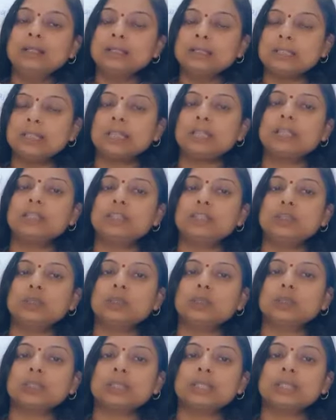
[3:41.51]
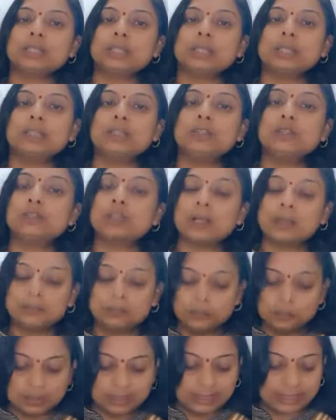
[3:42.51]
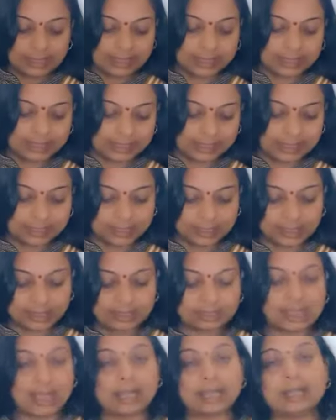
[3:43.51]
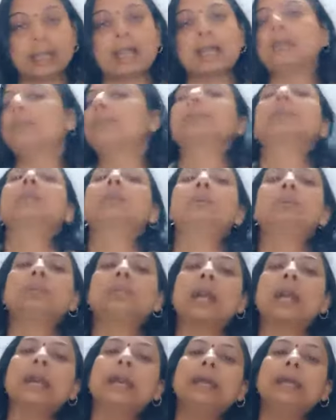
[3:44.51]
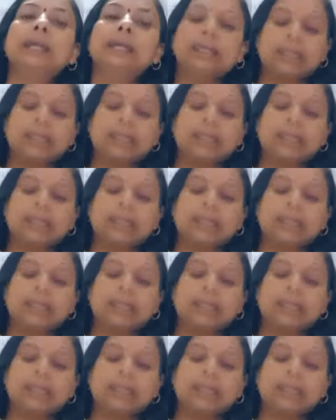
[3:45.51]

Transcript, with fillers: सेठ जी को तो सेठ जी उसका मुंह देखते ही तकना का मतलब होता है